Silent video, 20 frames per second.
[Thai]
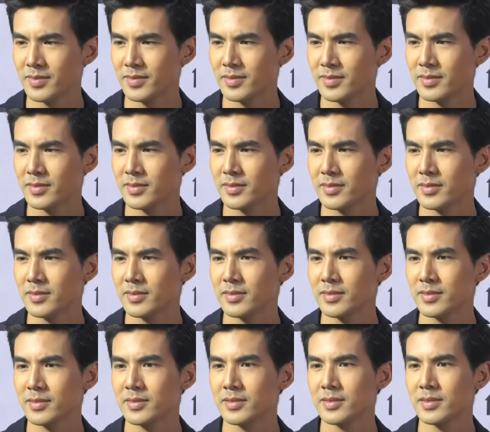ไม่ครับ
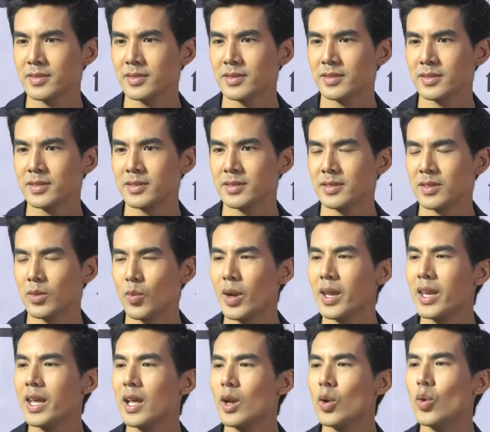สวั
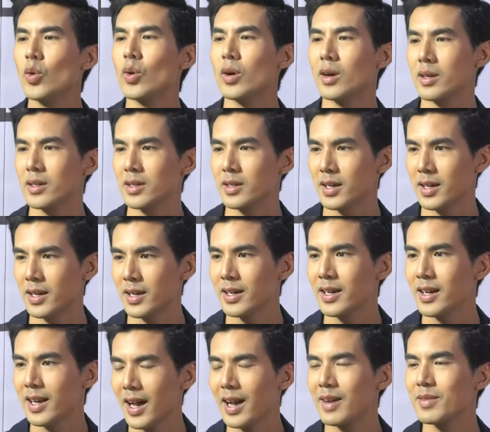สดีลูก
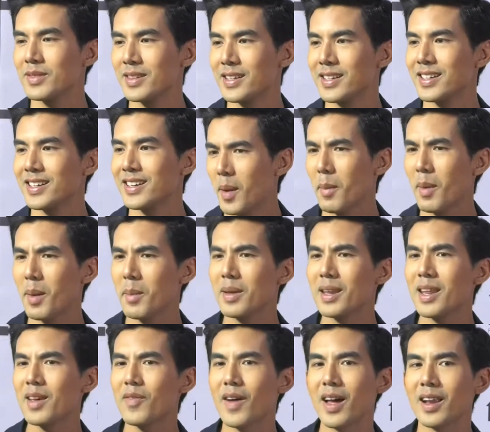มัน
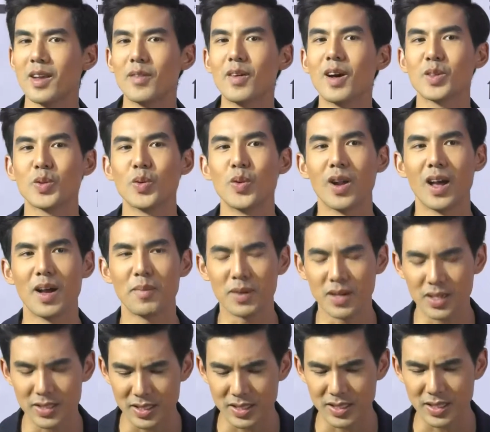ไม่ได้ฝากเนื้อฝากตัวหรอกครับ
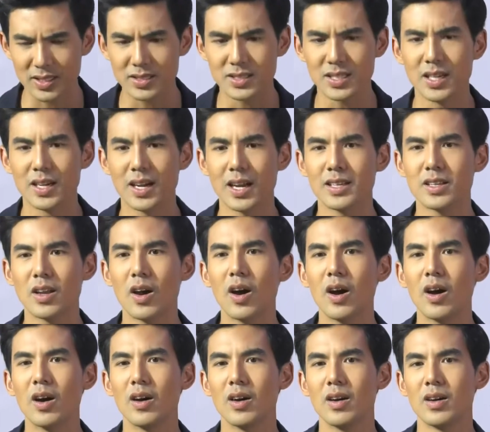คือจริงๆเจอกันก็
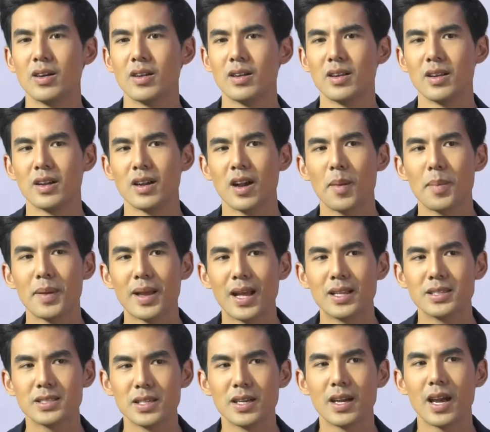ก็เป็น
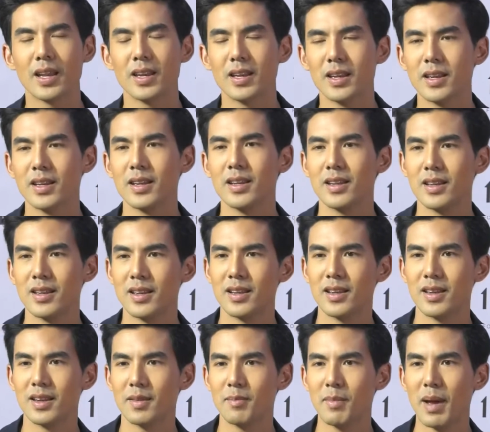การเจอกัน
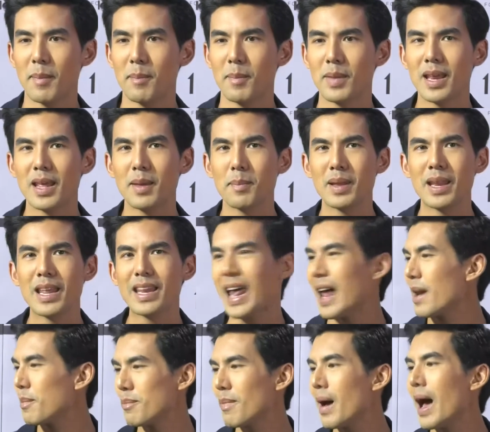แบบไม่ได้ไม่ได้
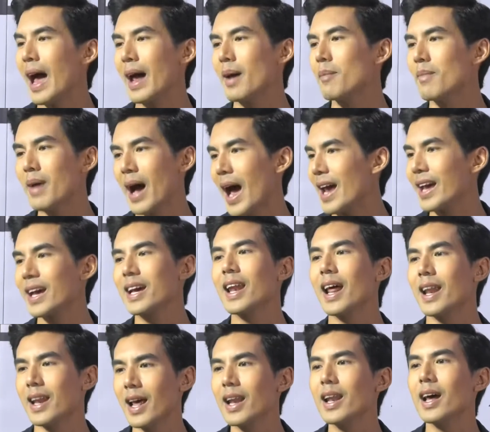นัดหมายหมายข
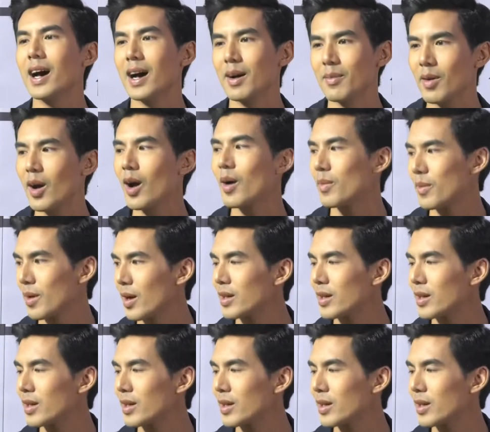นาดนั้นนะครับ